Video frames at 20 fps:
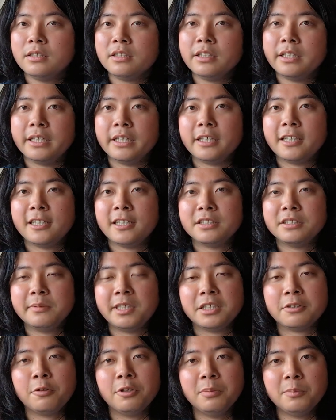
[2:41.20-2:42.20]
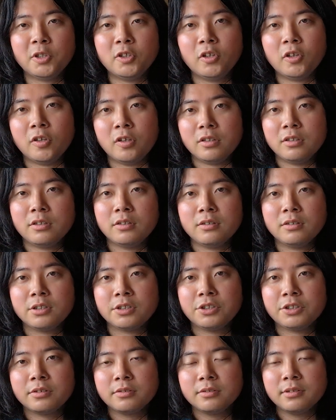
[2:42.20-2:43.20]
えー、つまりこれも、
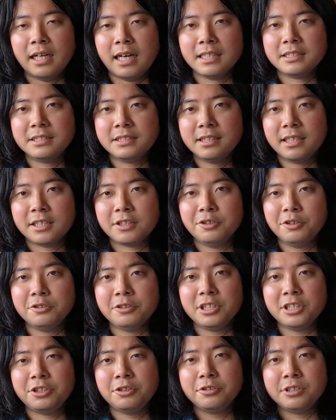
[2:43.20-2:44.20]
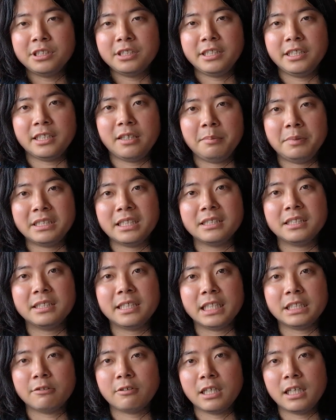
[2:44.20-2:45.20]
明日急に QCD が満たせ
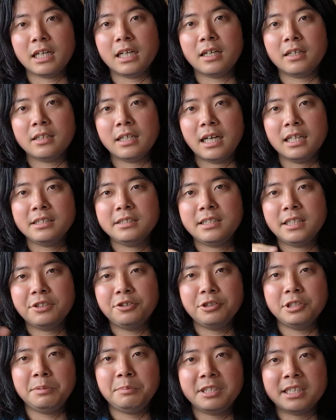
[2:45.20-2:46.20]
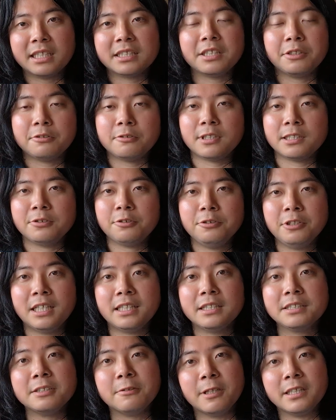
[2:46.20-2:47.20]
ないとか、明日急に満たせるとか、そういう
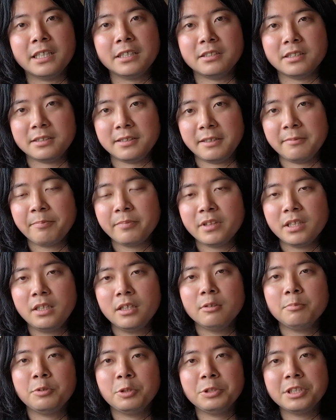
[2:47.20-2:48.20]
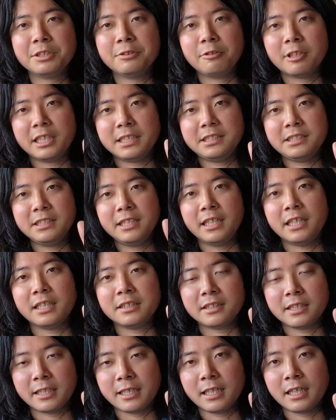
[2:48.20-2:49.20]
話ではないんですね。プロジェクトが1年
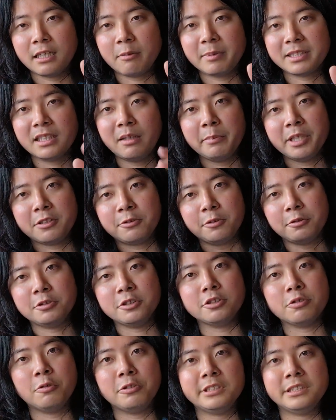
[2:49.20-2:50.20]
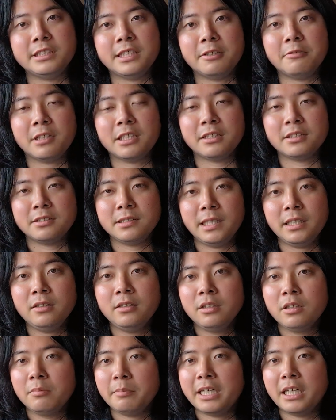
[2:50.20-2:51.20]
あったら、まあ、365日あるわけです
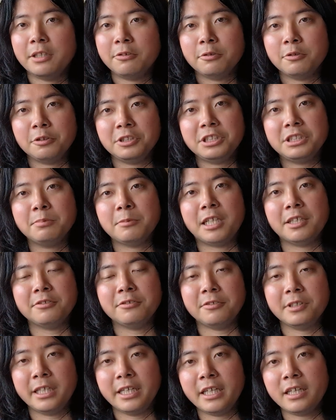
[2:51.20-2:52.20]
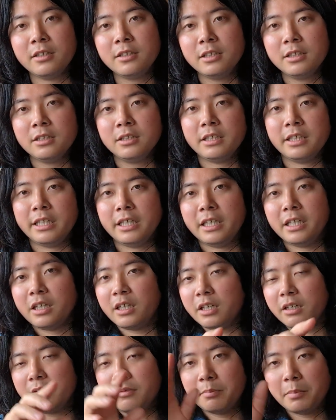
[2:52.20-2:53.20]
ね。まあ、あの、土日もあるので、
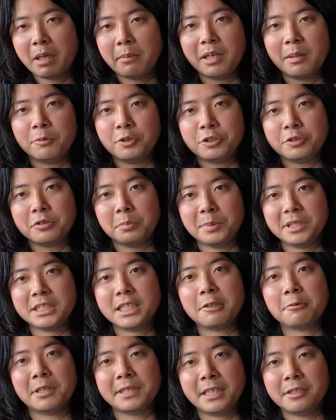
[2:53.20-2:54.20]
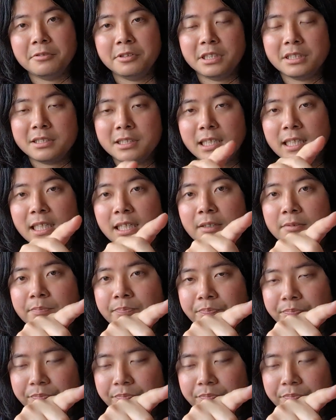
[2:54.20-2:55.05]
えー、まあまあ、もうちょっと短くはなるんですが、